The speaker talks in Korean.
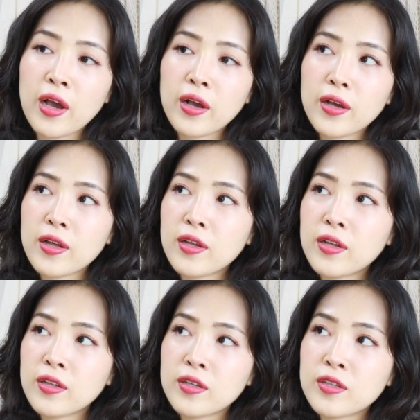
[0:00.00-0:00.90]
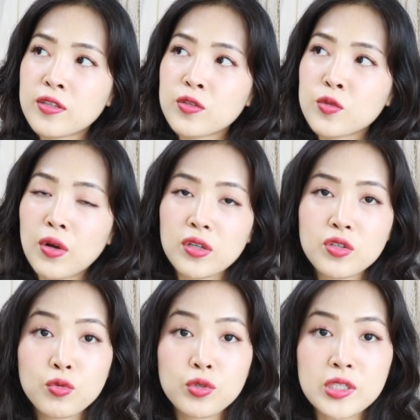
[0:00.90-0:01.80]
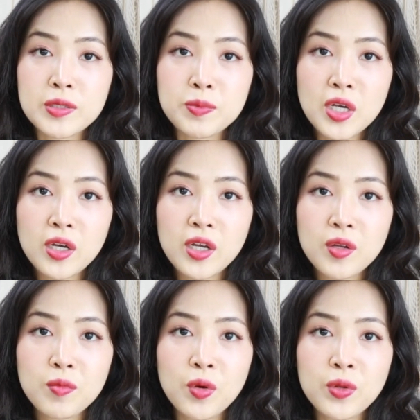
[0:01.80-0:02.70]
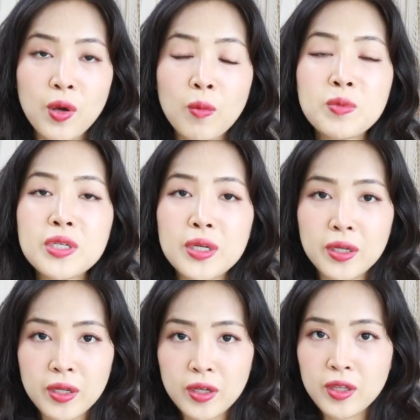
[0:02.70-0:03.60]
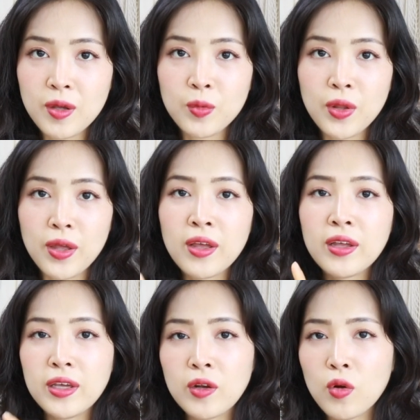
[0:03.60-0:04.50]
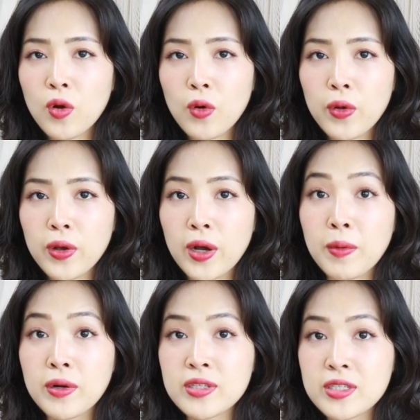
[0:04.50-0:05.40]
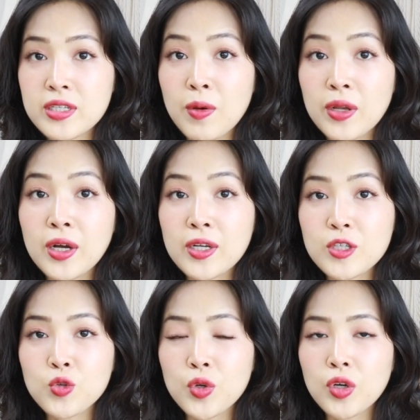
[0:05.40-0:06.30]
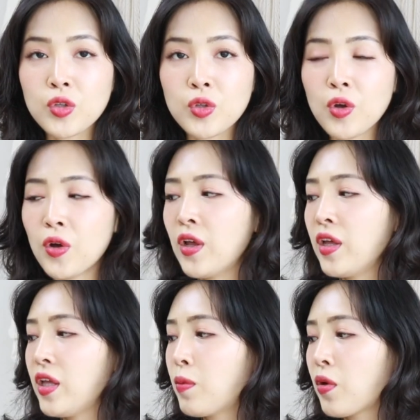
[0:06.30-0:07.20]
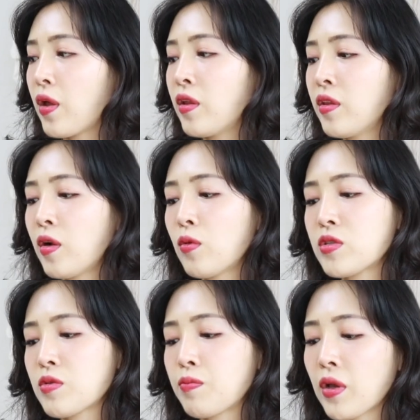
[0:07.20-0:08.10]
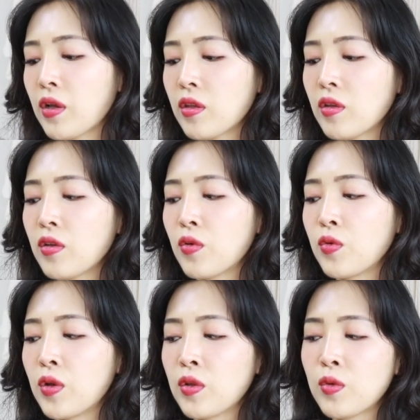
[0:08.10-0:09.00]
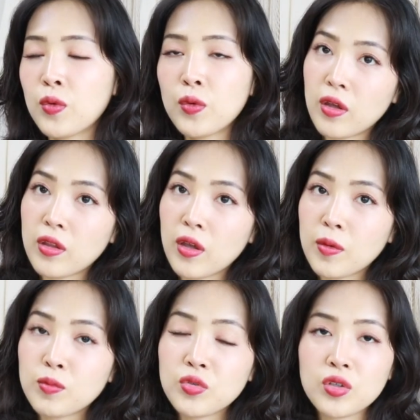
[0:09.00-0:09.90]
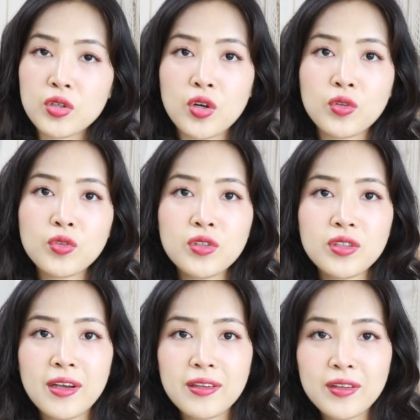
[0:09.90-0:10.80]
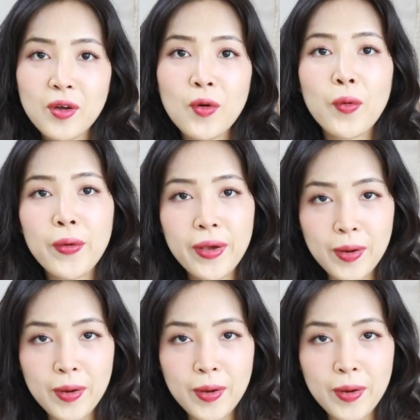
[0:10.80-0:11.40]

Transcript: 약간은 광적으로 집착하는 면이 없지 않아 있기 때문에 이런 컬러의 가방을 진짜 많이 가지고 있거든요. 이번 엔딜로즈 백 같은 경우에도 되게 부드러운 탄 컬러의